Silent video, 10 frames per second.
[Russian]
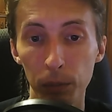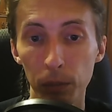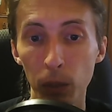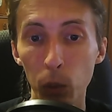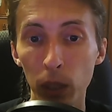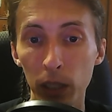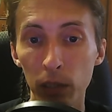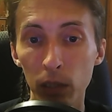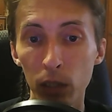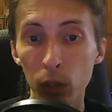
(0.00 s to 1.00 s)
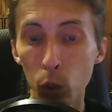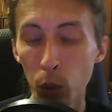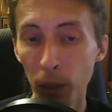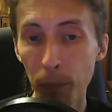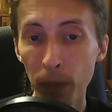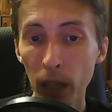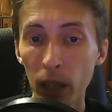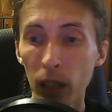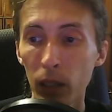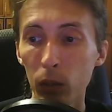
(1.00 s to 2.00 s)
довольно активная движуха.
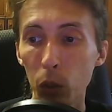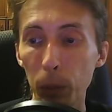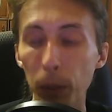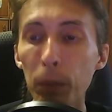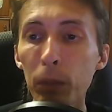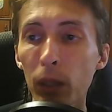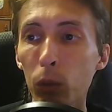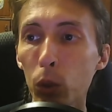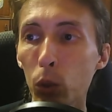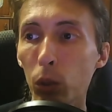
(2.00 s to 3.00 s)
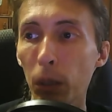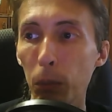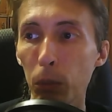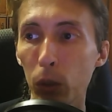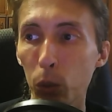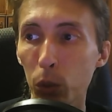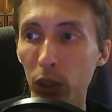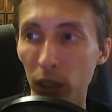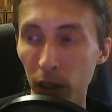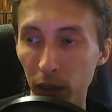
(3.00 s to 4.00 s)
Вот. Помимо того, что там
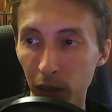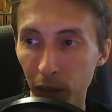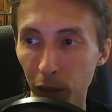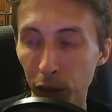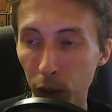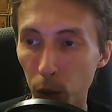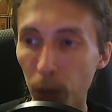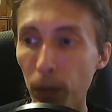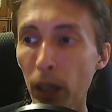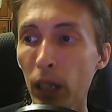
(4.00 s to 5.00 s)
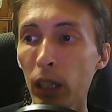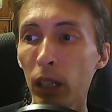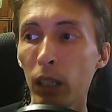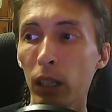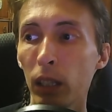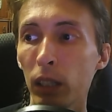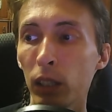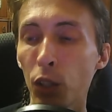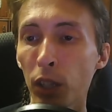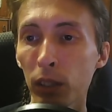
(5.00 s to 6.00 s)
публикуются видео,
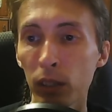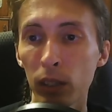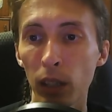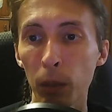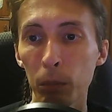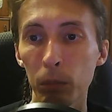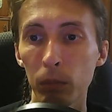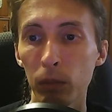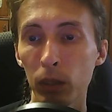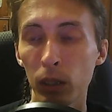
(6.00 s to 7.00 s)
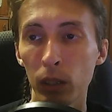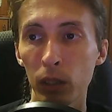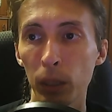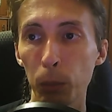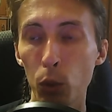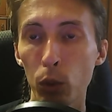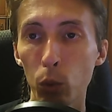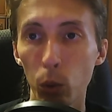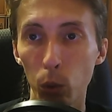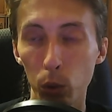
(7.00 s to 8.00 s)
сейчас там запущен
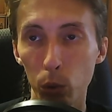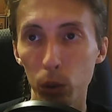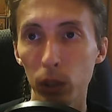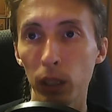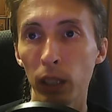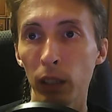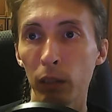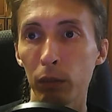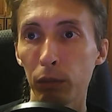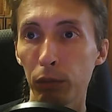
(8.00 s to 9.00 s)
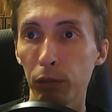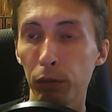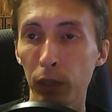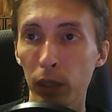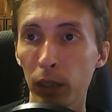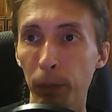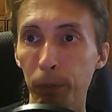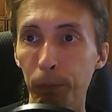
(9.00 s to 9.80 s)
конкурс. То есть я в